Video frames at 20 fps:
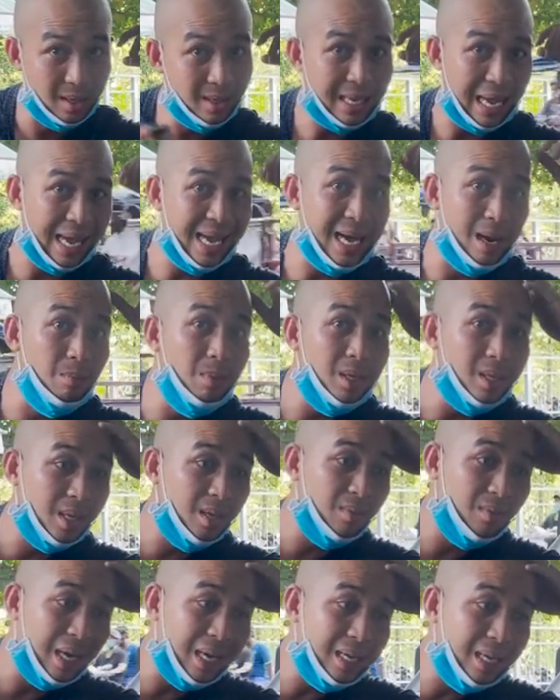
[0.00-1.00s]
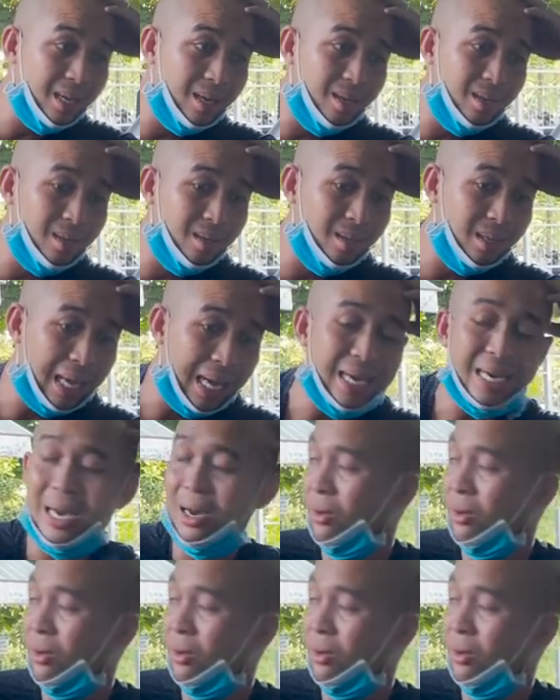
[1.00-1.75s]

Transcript: tự cạn ổng chứ không phải là ấy